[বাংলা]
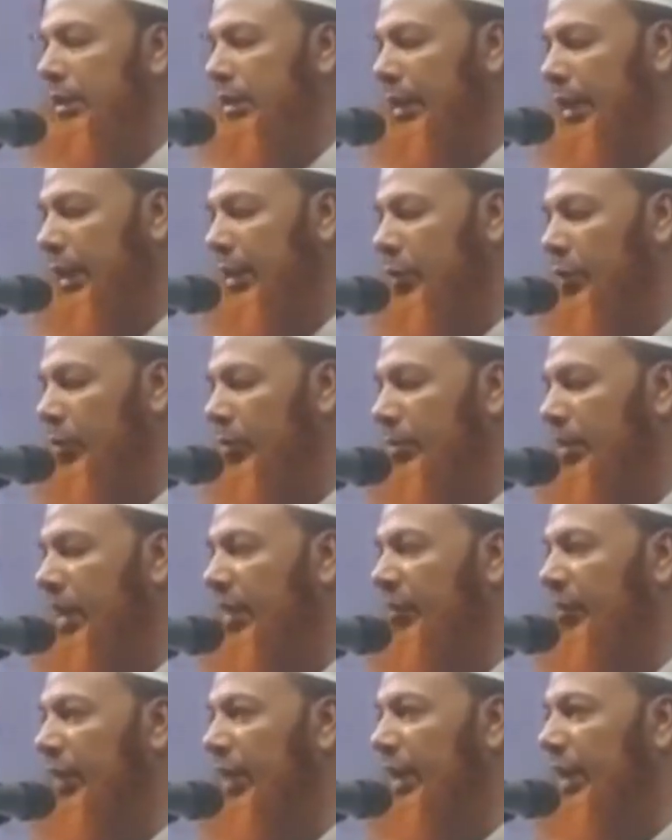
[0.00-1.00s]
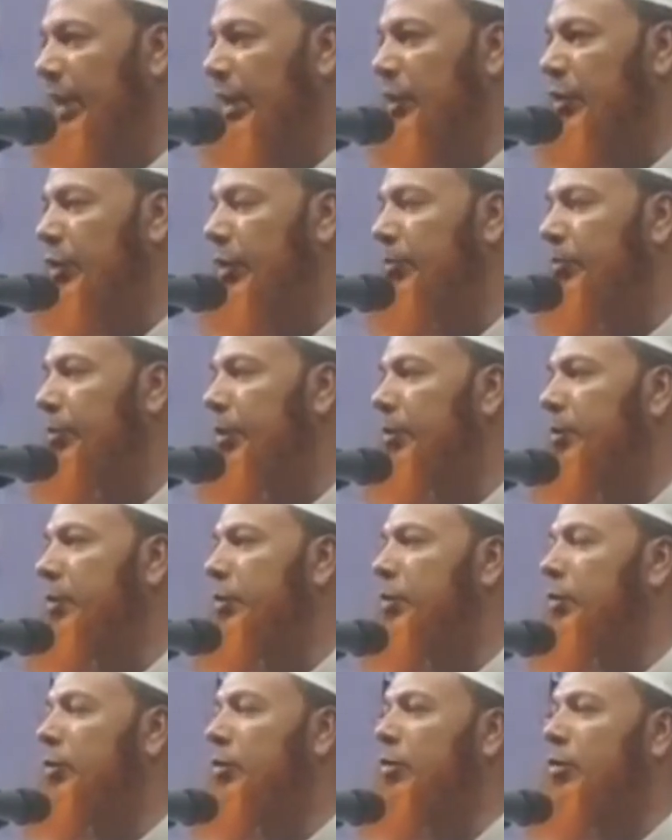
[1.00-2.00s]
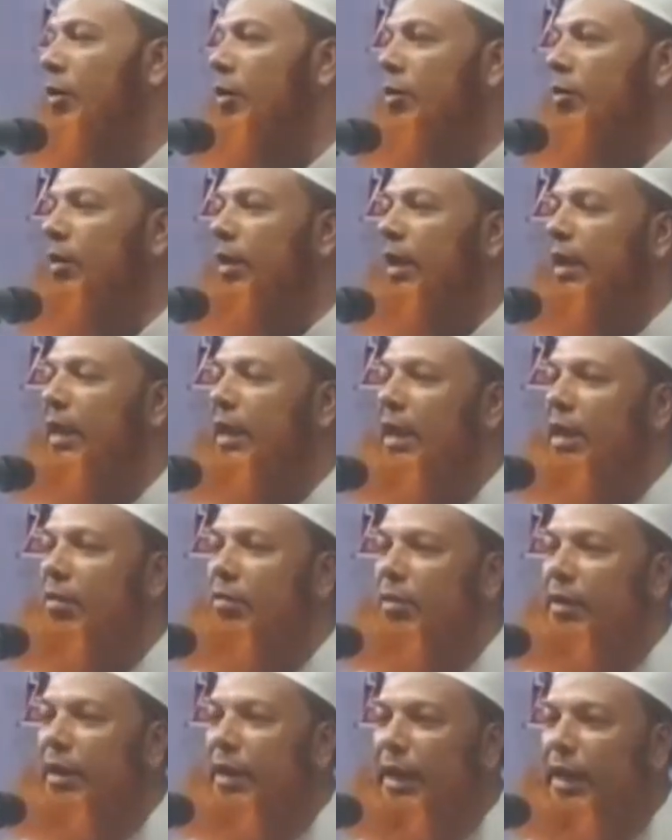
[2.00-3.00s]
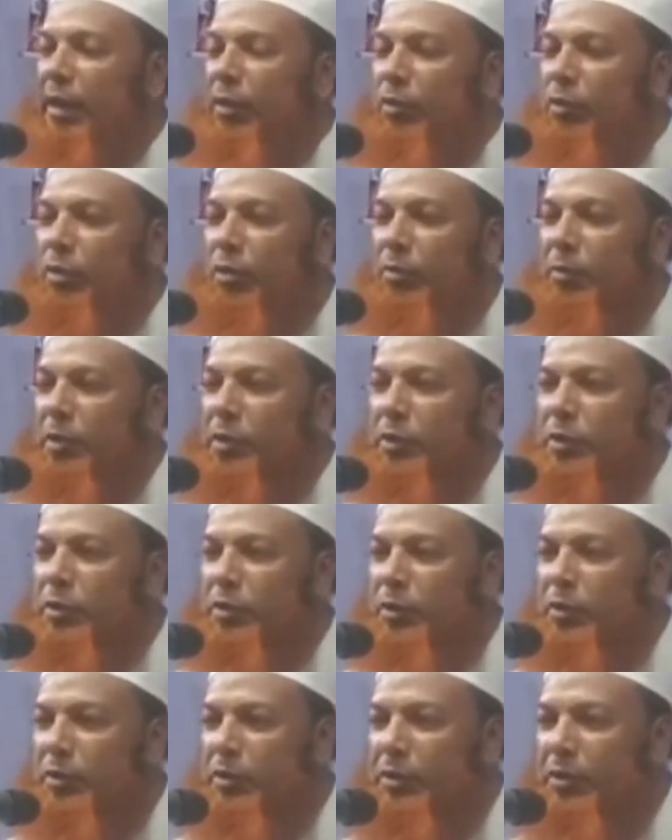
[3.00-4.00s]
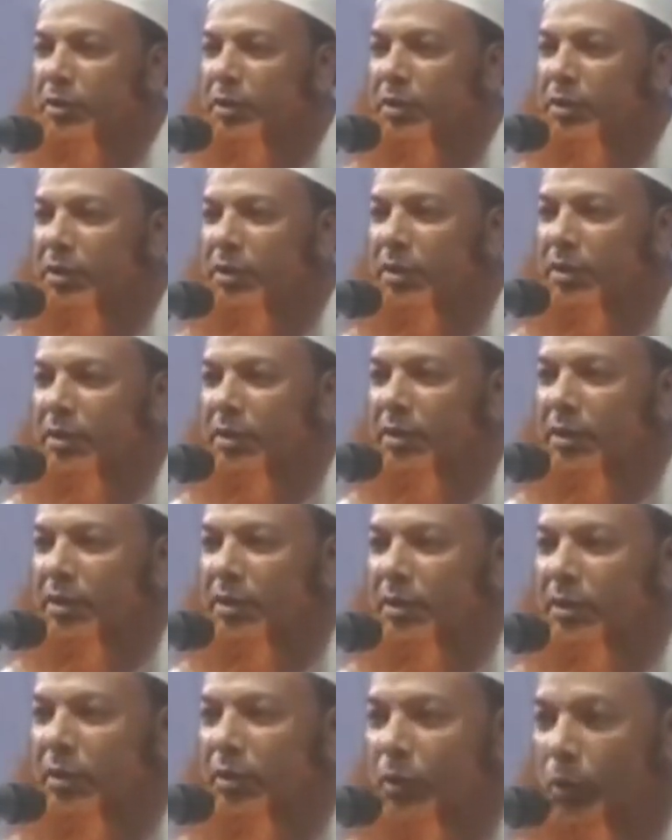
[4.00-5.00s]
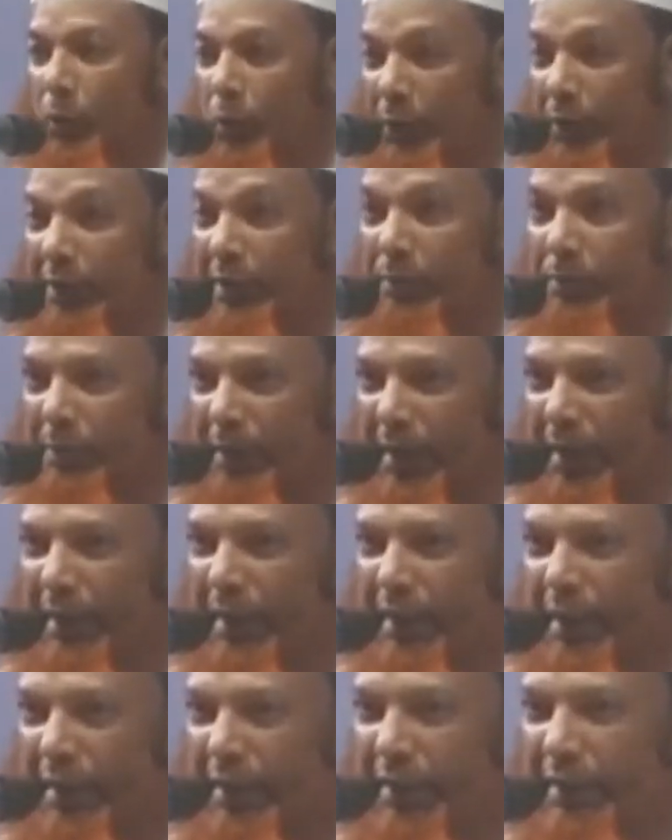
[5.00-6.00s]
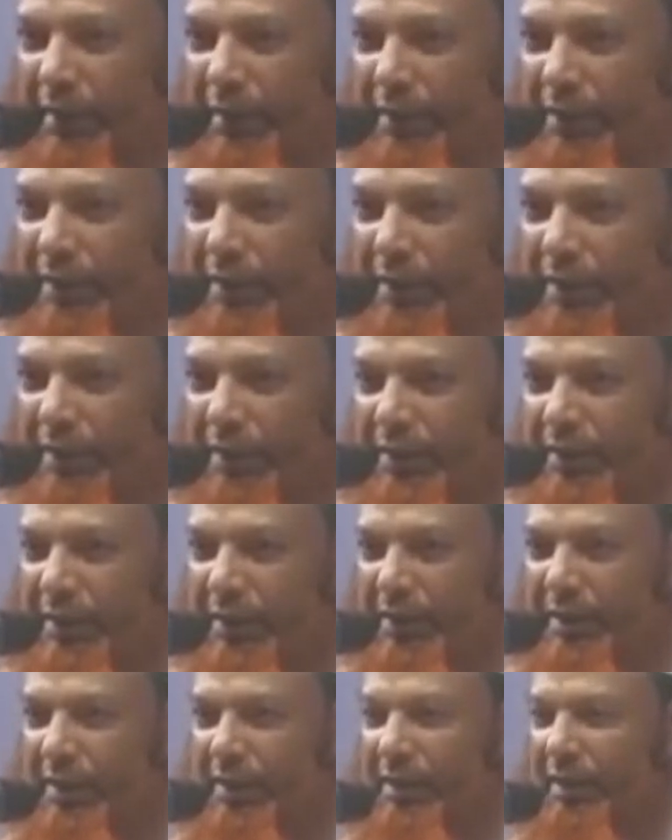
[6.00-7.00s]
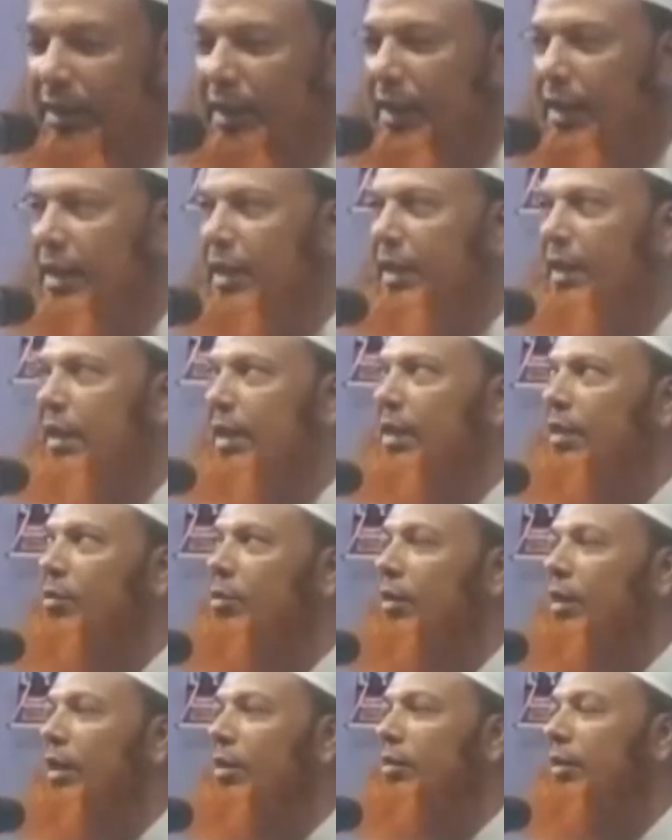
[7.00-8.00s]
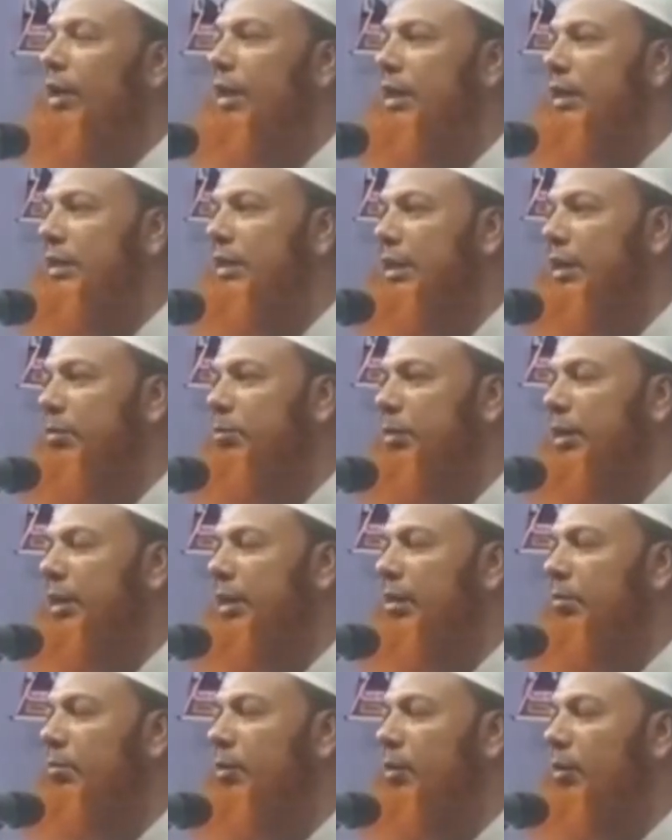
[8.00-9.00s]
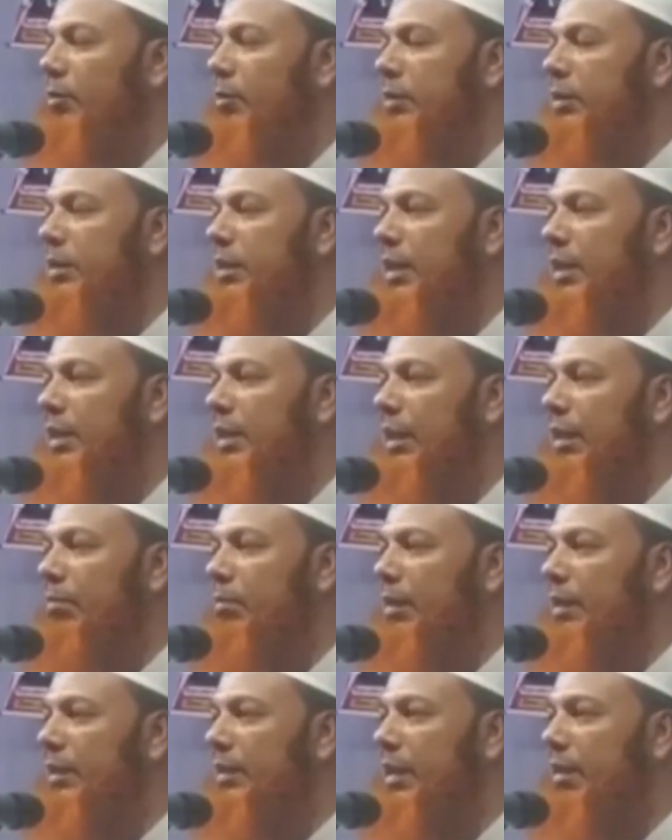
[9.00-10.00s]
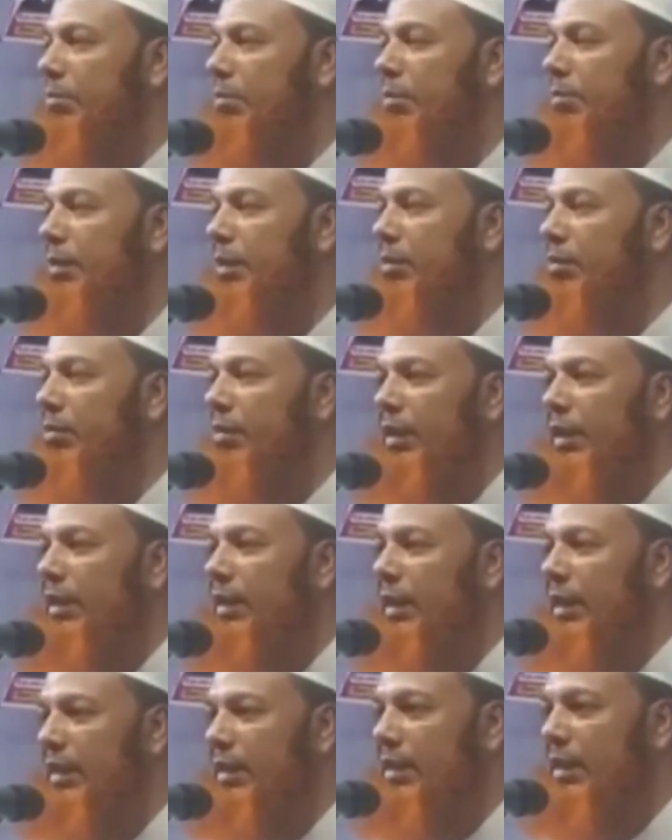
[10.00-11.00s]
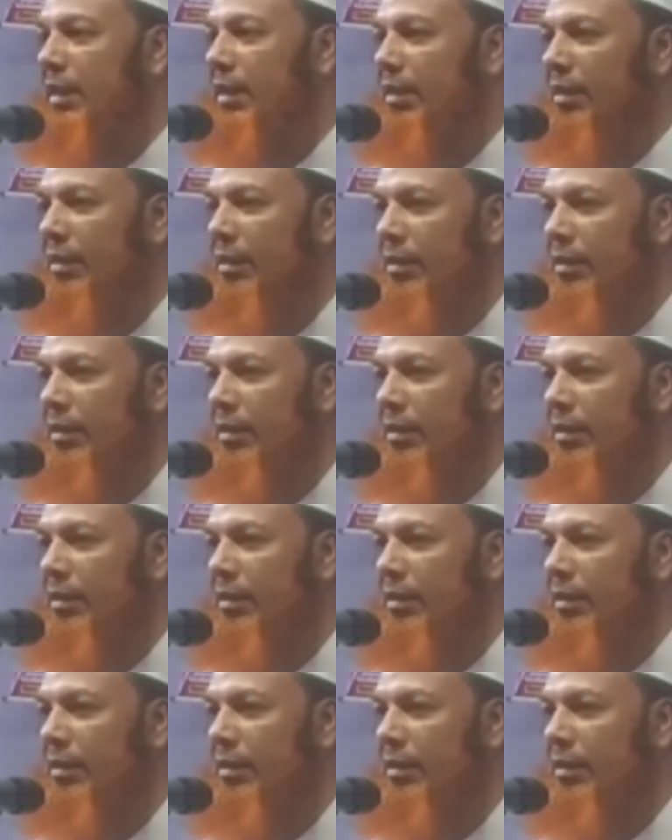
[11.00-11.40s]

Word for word: যেহেতু মাহফিলটা সম্ভবত করোনার কারণে এক দুই বছর হইতে পারেনি আল্লাহর দয়া হয়েছে পৃথিবীর অবস্থাকে আবার স্বাভাবিক করে দিয়েছেন